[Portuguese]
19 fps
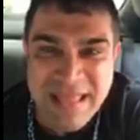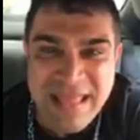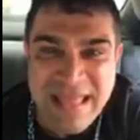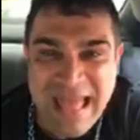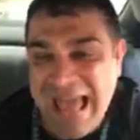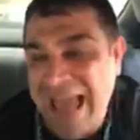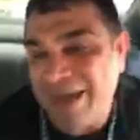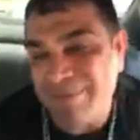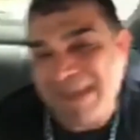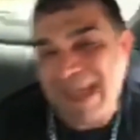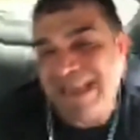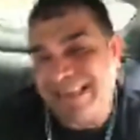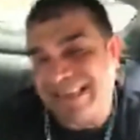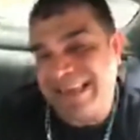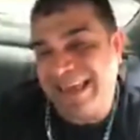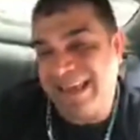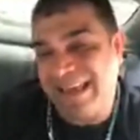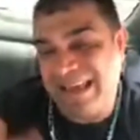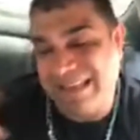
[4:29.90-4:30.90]
aí a minha
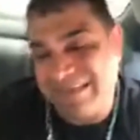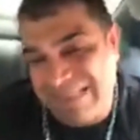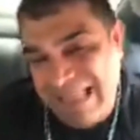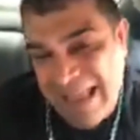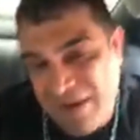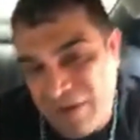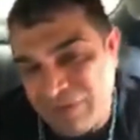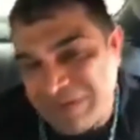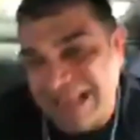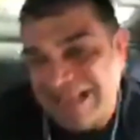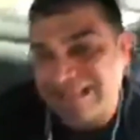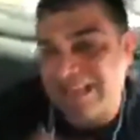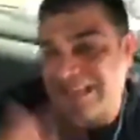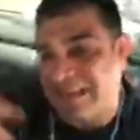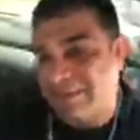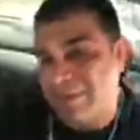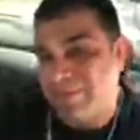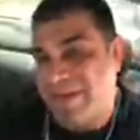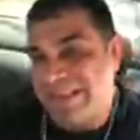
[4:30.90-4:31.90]
quenga interna não dá certo
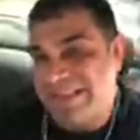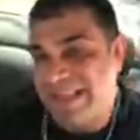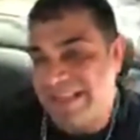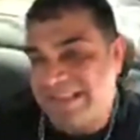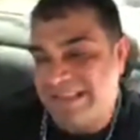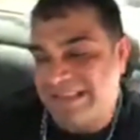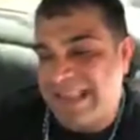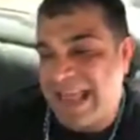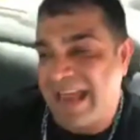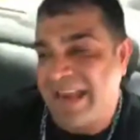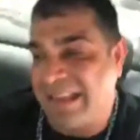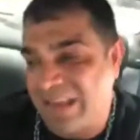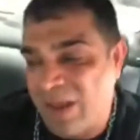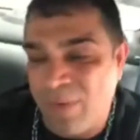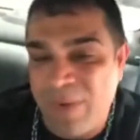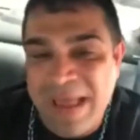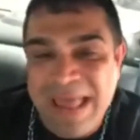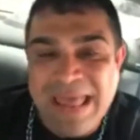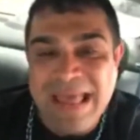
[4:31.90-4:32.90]
com a minha princesa interna.
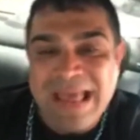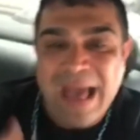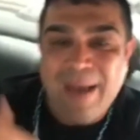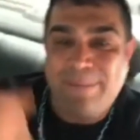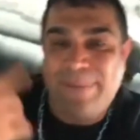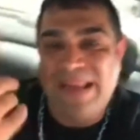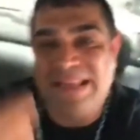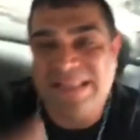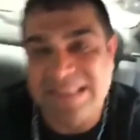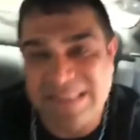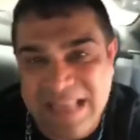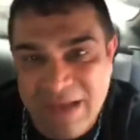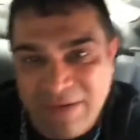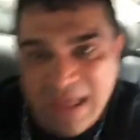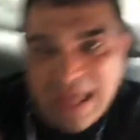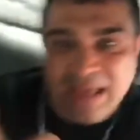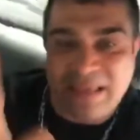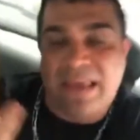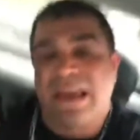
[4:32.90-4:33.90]
Então, a, princesa,
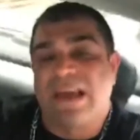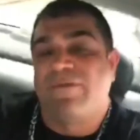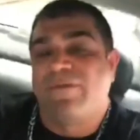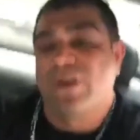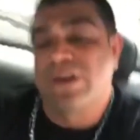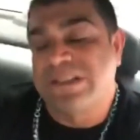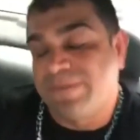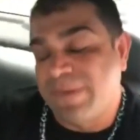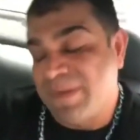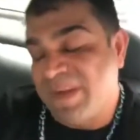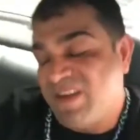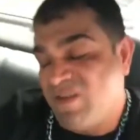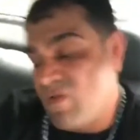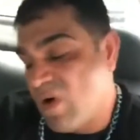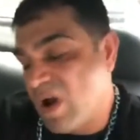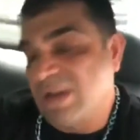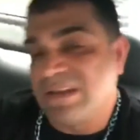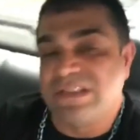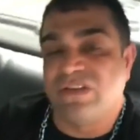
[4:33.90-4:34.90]
a, a quenga falou assim pra mim:
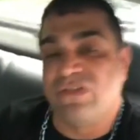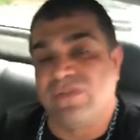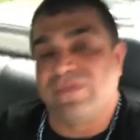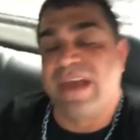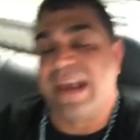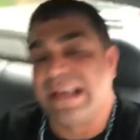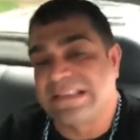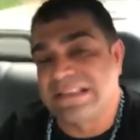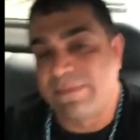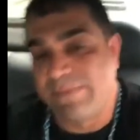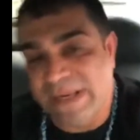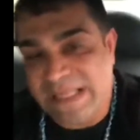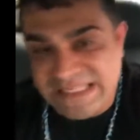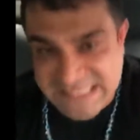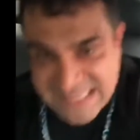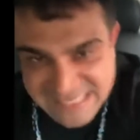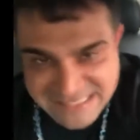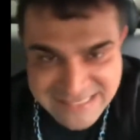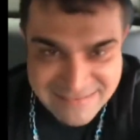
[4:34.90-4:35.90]
enquanto você tiver com essa
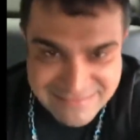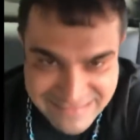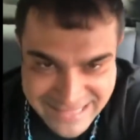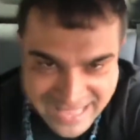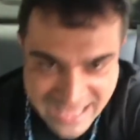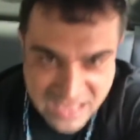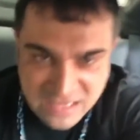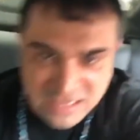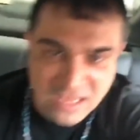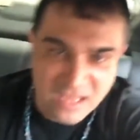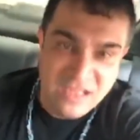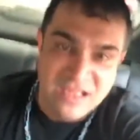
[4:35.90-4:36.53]
princesa interna,